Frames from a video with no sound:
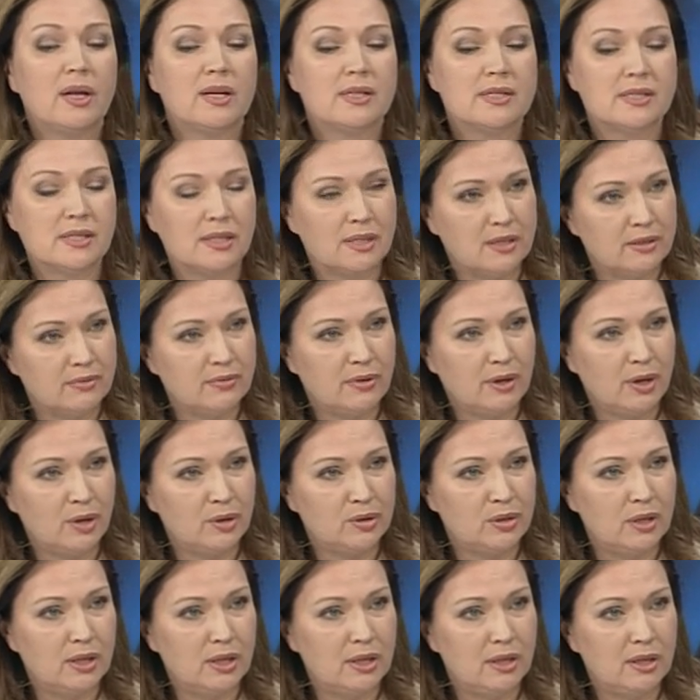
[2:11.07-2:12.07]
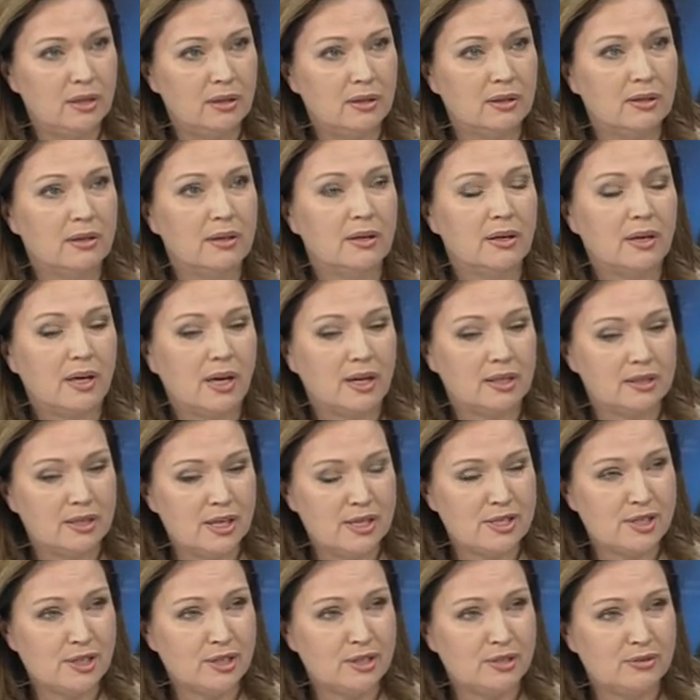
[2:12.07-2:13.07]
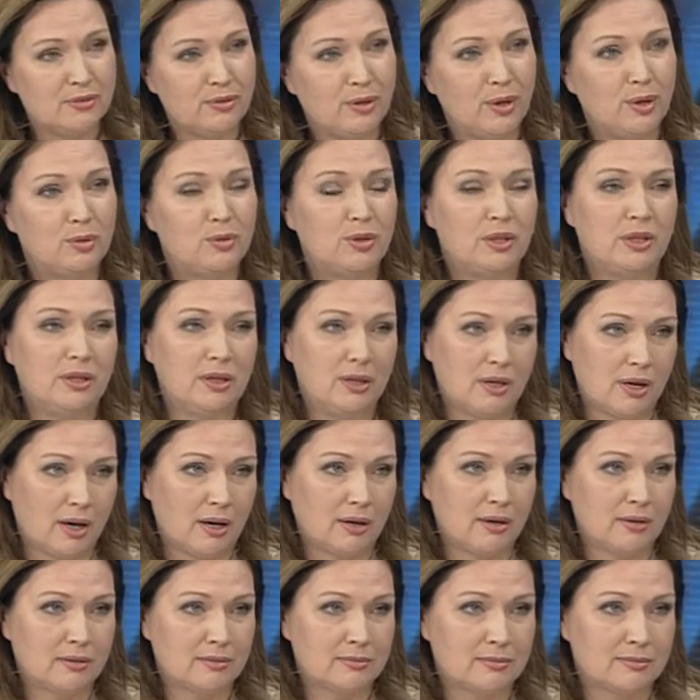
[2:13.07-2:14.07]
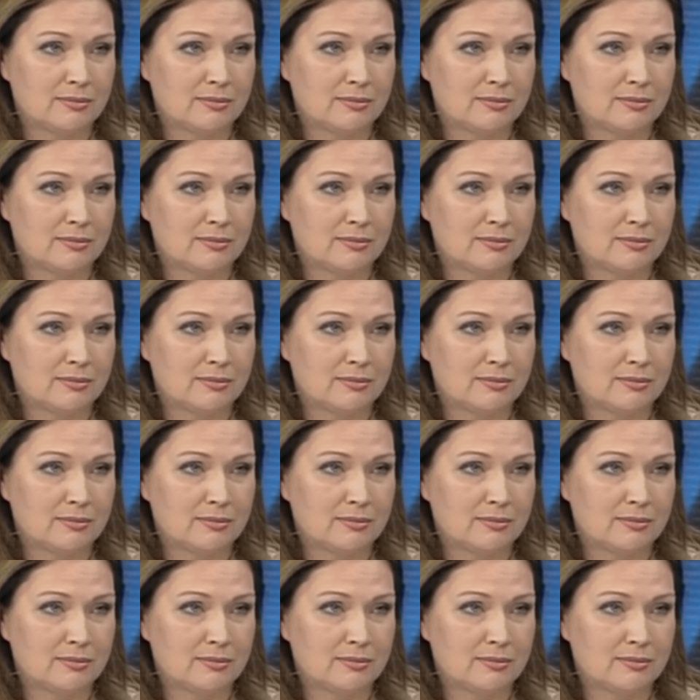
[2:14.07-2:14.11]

Закрывают ли, когда закрывают и как?